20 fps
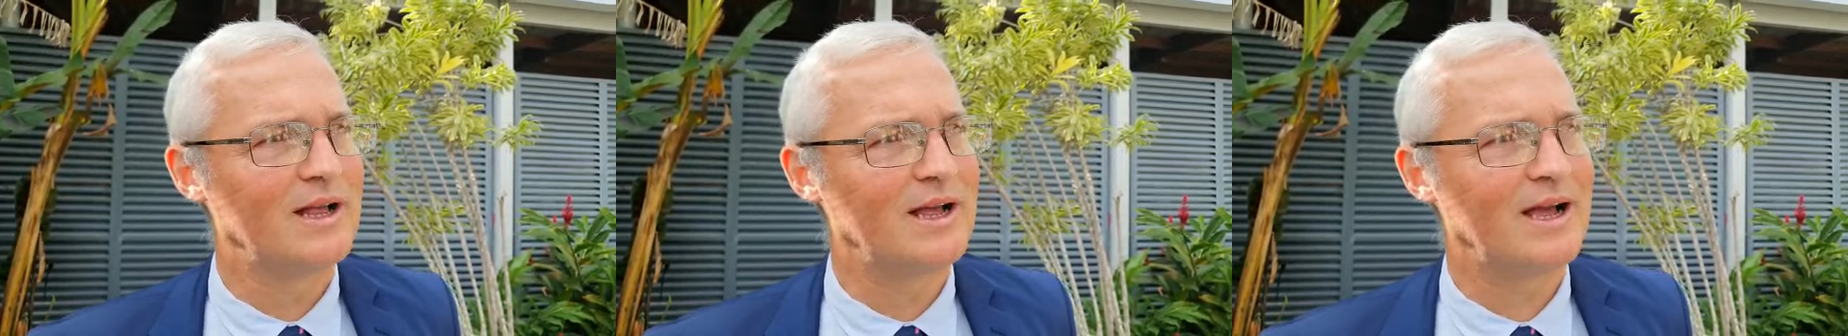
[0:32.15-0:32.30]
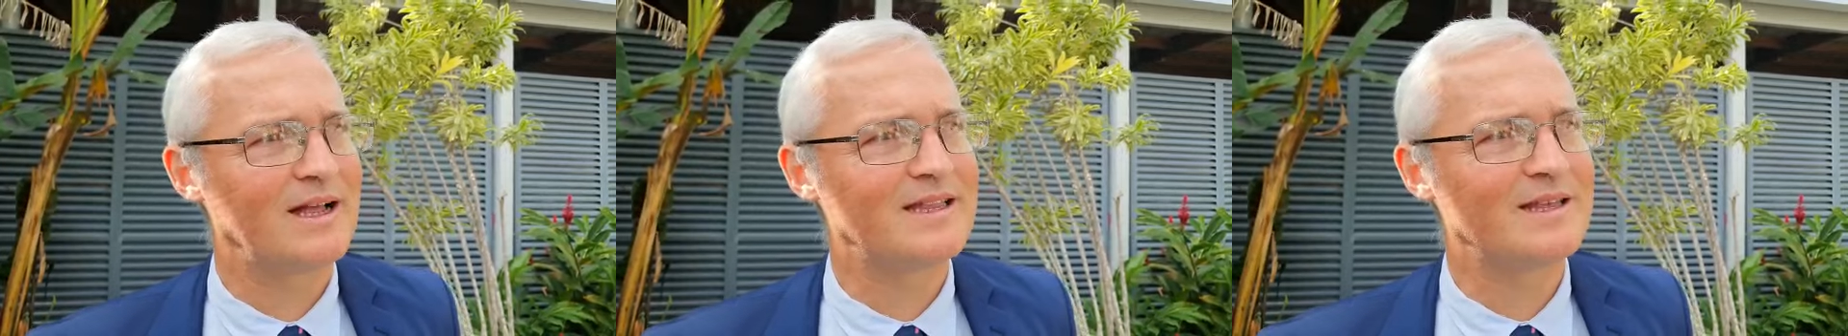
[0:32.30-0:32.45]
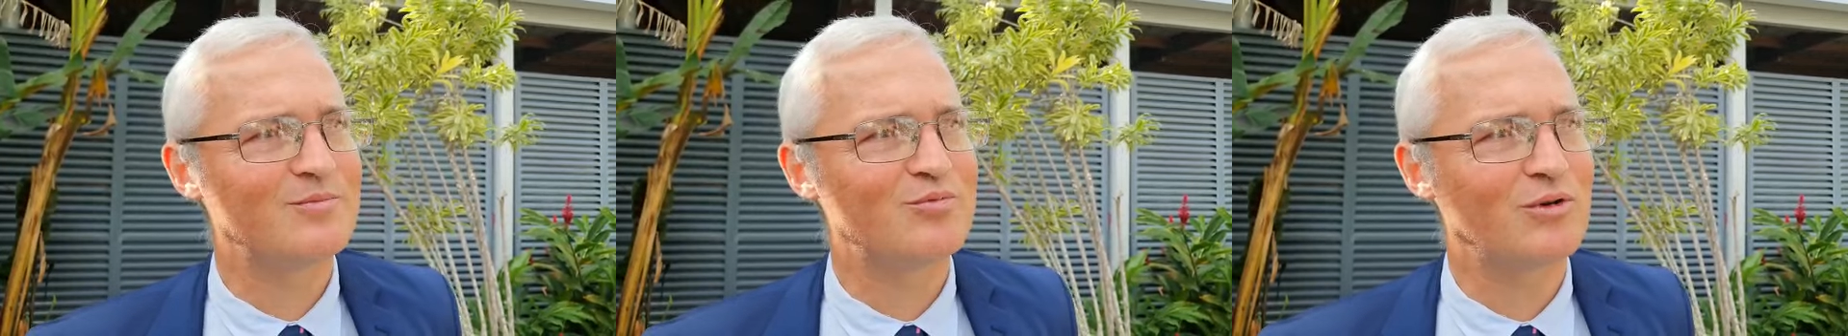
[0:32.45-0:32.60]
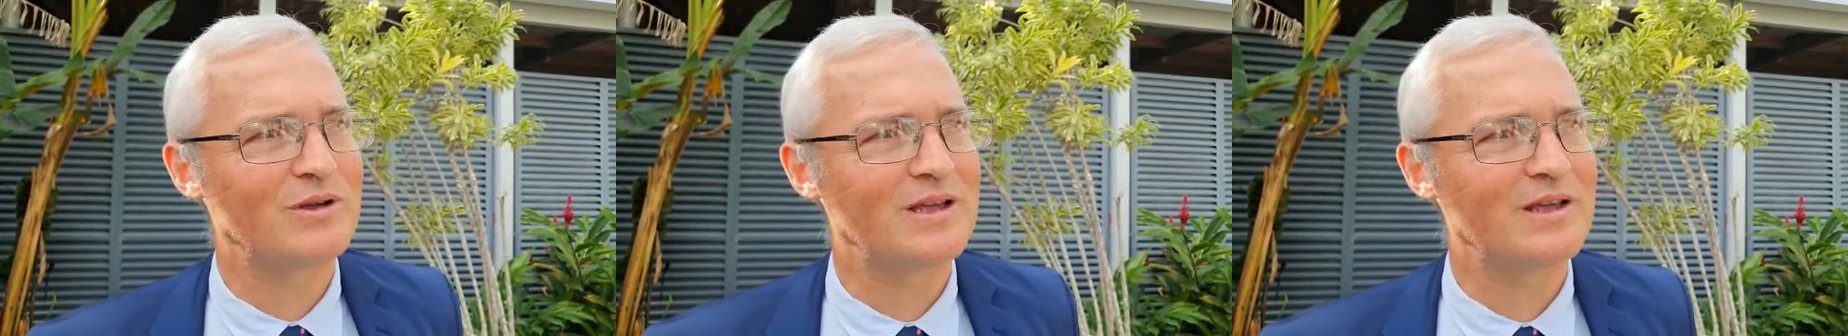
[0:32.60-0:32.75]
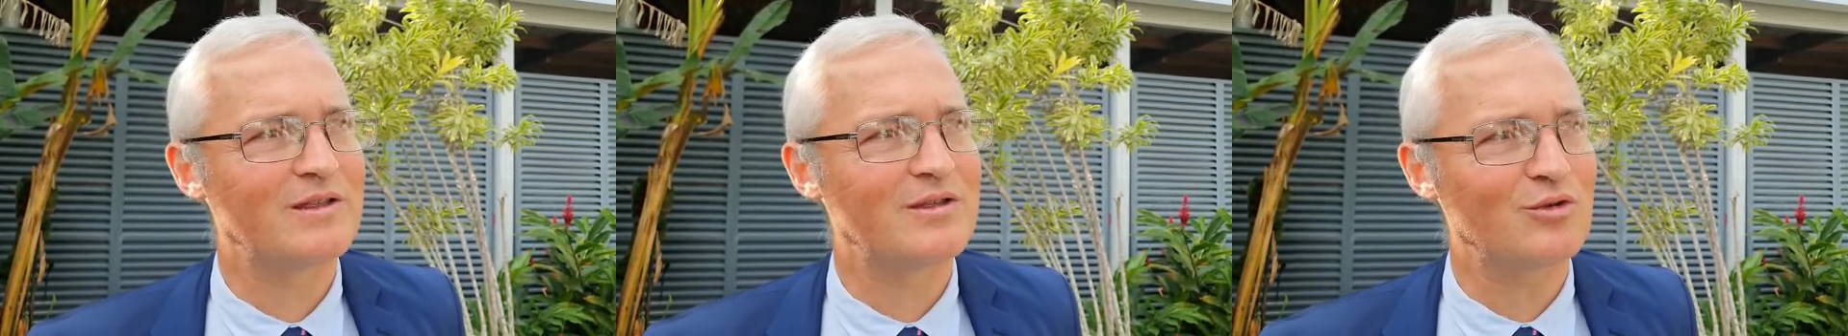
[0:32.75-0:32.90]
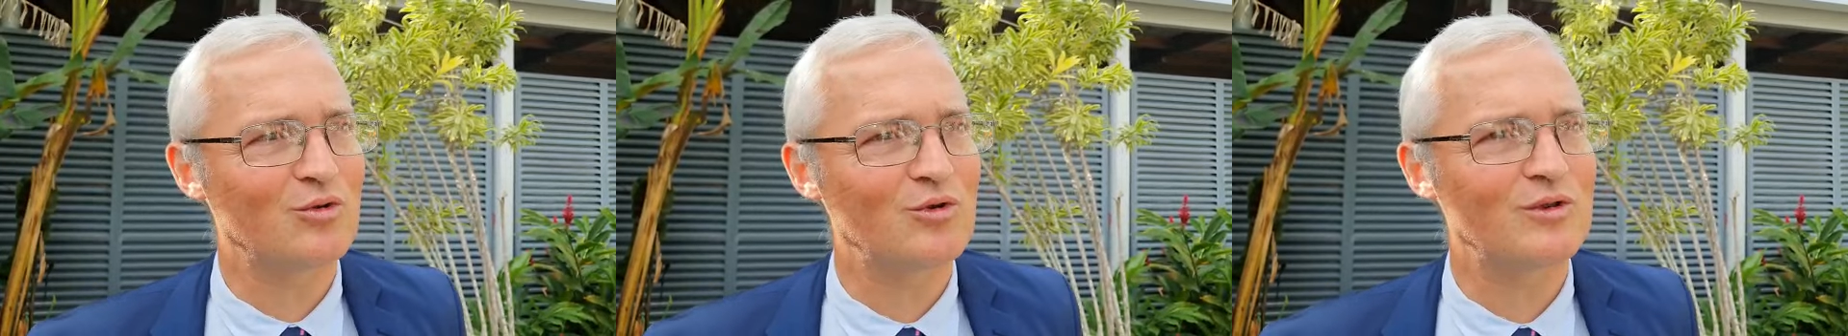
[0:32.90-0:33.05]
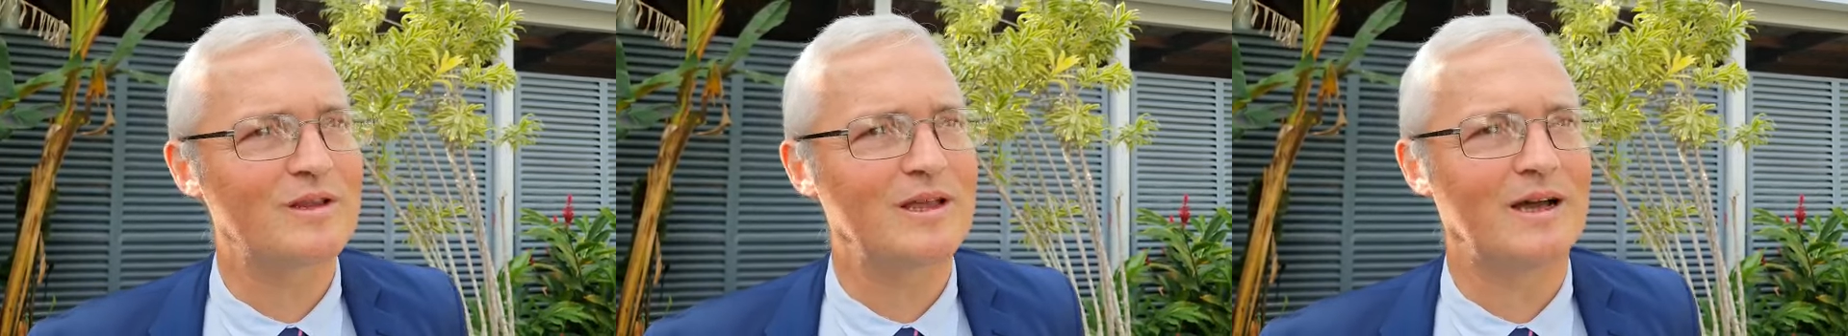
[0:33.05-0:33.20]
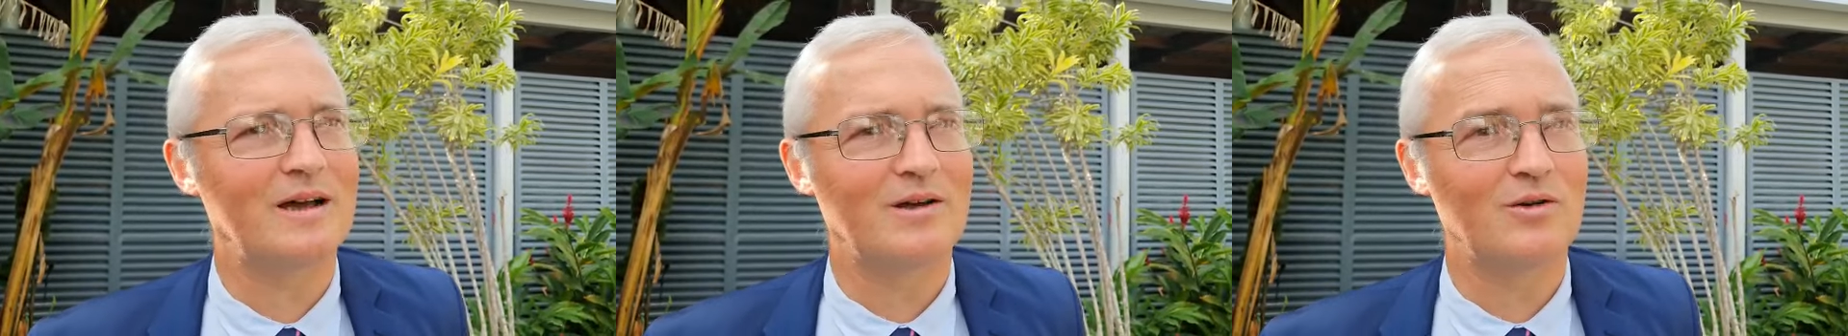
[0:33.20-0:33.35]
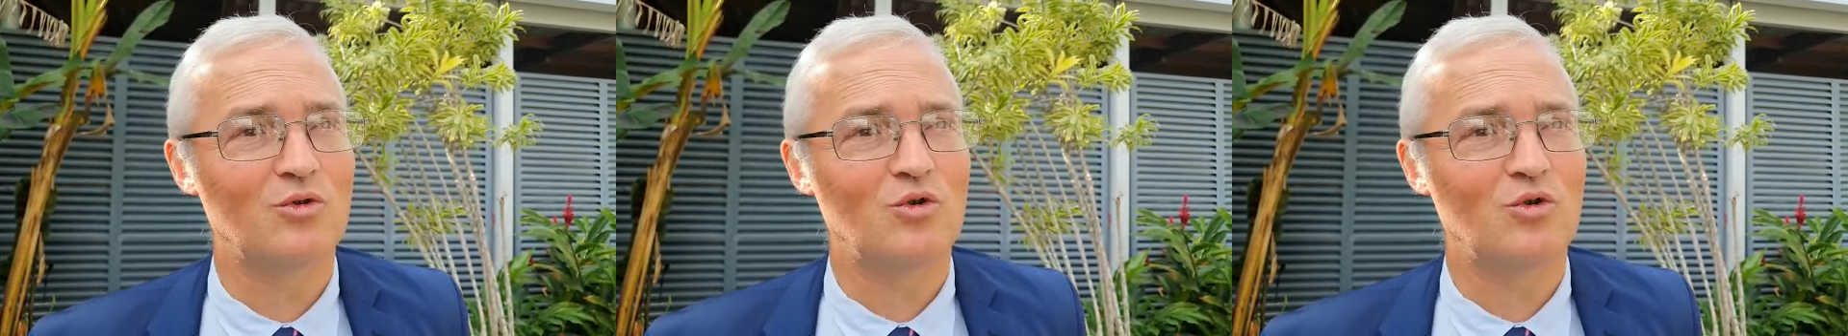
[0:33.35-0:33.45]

à déployer sur le terrain.